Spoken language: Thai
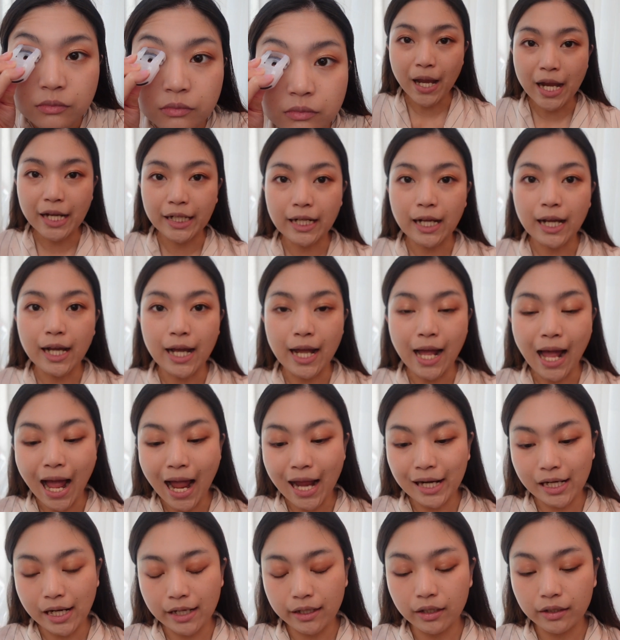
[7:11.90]
ไปนะคะอา
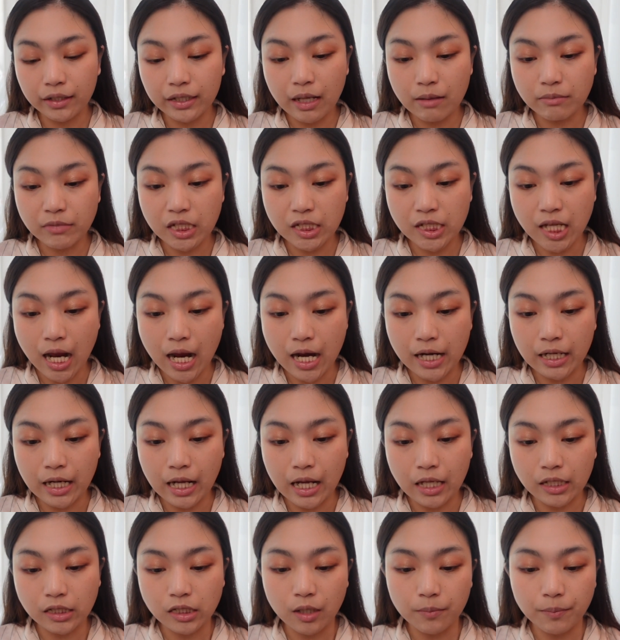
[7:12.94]
ยไลเนอร์ที่แกมจะใช้นะ
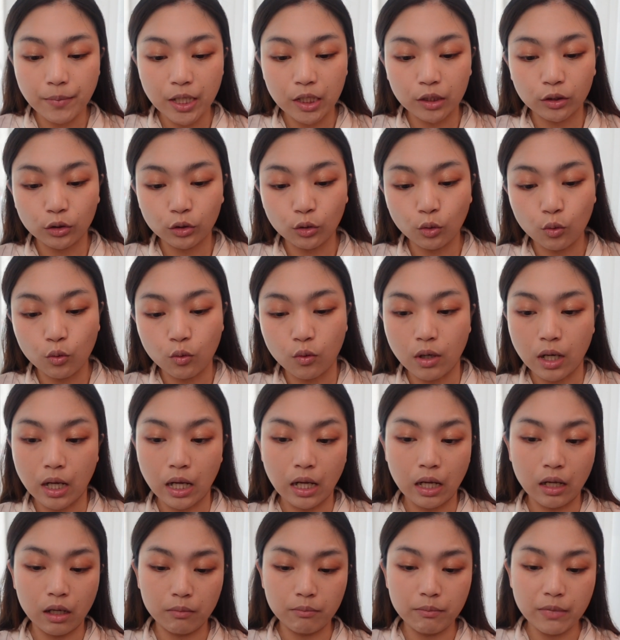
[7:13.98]
คะ จะเป็นตัว
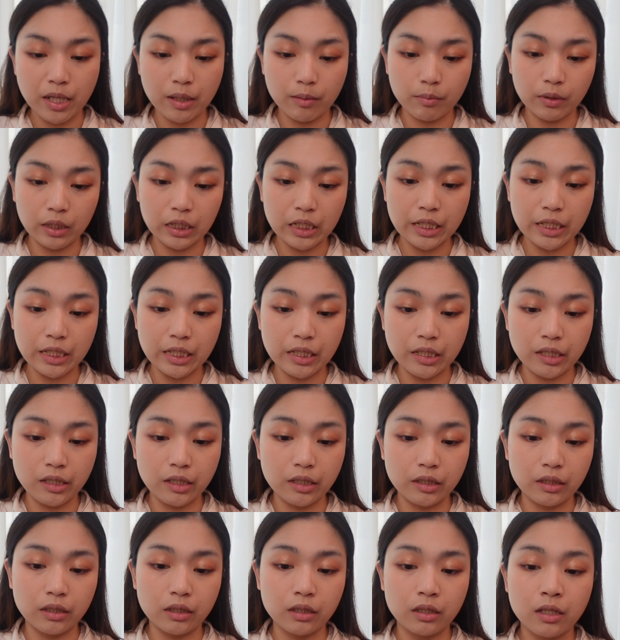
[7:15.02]

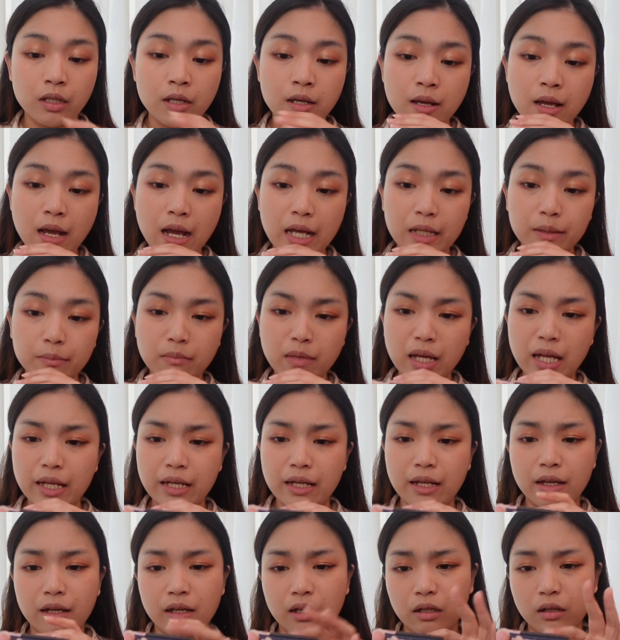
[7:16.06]
Maybelline อันใหม่
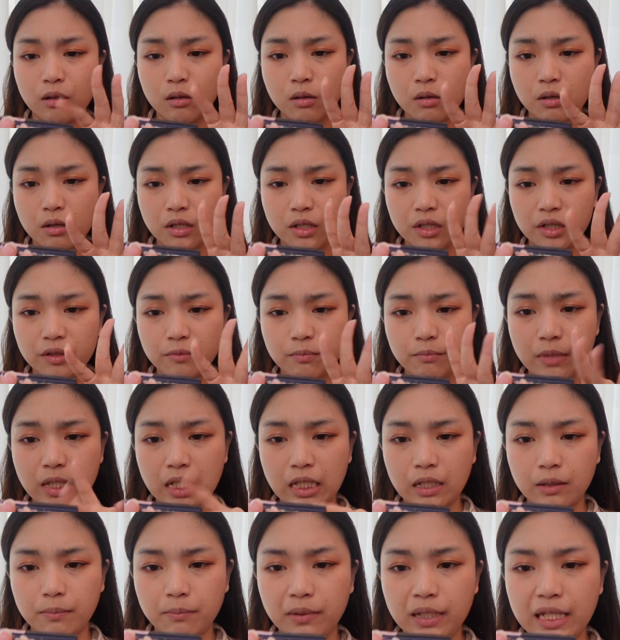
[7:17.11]
อะ
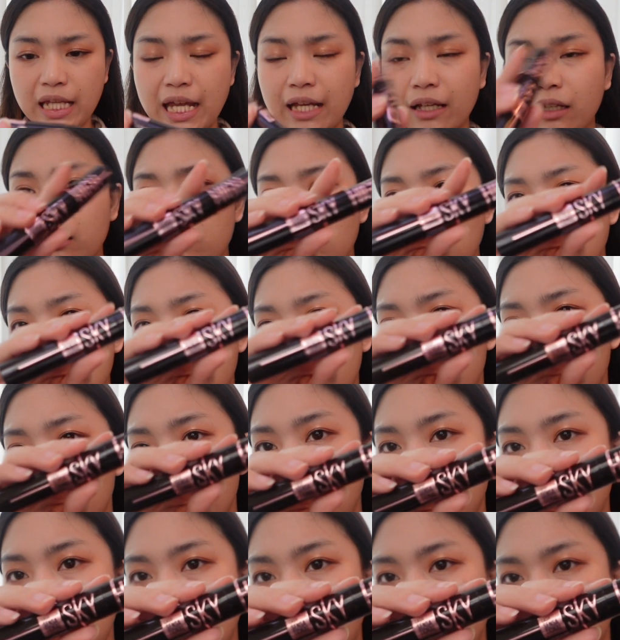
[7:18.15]
Cosmic Black
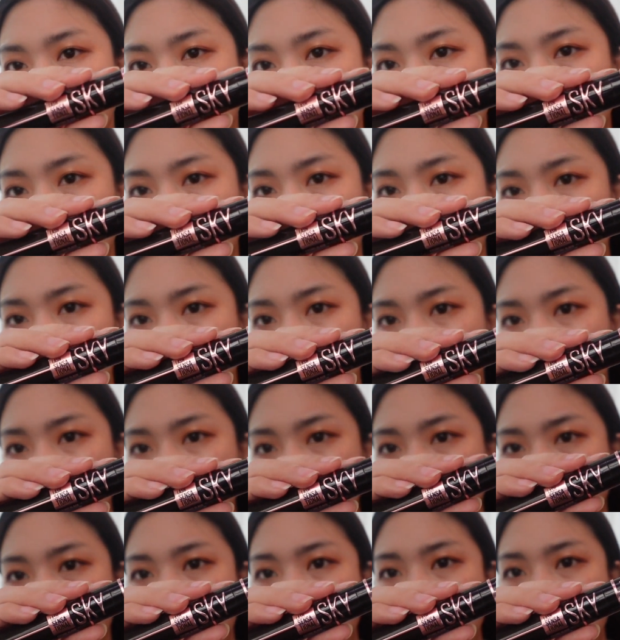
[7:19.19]
Waterproof นะคะ ซื้อมา
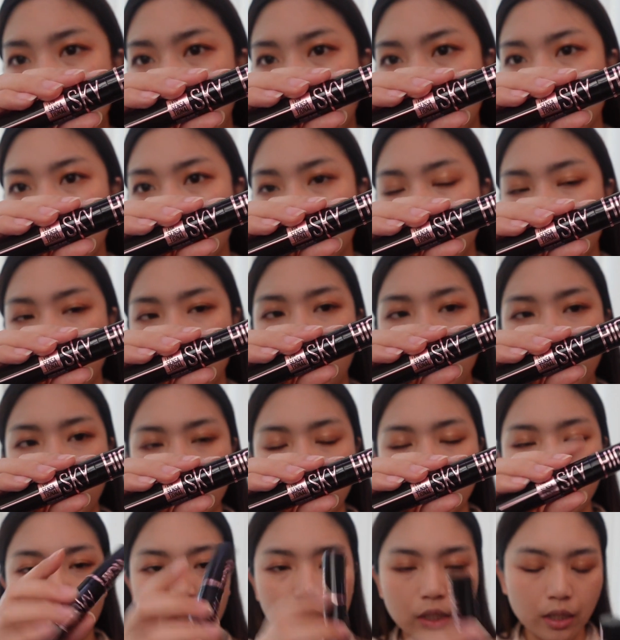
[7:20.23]
จากไทยก็เลยเอามา
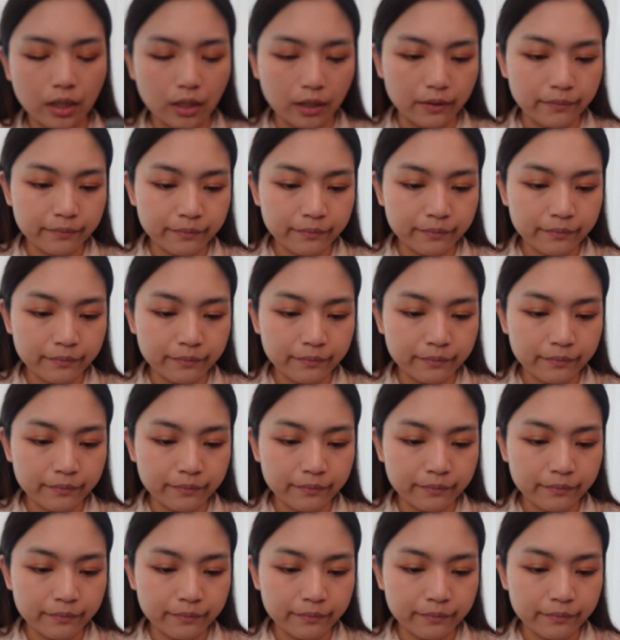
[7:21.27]
ด้วยนะคะ